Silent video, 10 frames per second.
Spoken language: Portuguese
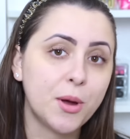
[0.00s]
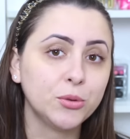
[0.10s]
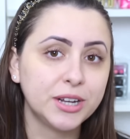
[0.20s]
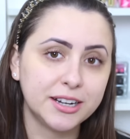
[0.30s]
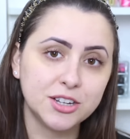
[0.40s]
uma
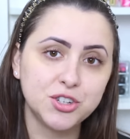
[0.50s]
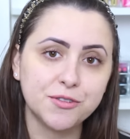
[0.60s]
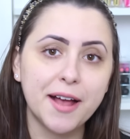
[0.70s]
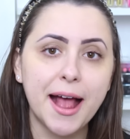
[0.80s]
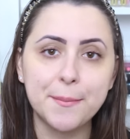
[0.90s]

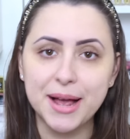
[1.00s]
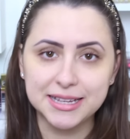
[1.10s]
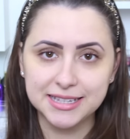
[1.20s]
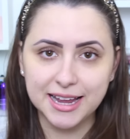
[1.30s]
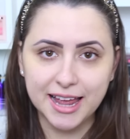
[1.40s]
alternativa à
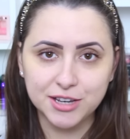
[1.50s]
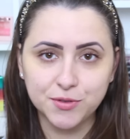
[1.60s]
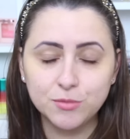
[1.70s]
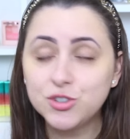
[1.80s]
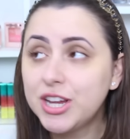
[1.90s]
base da Kat
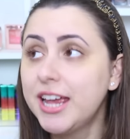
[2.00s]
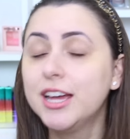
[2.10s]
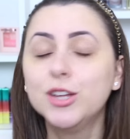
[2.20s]
Von D,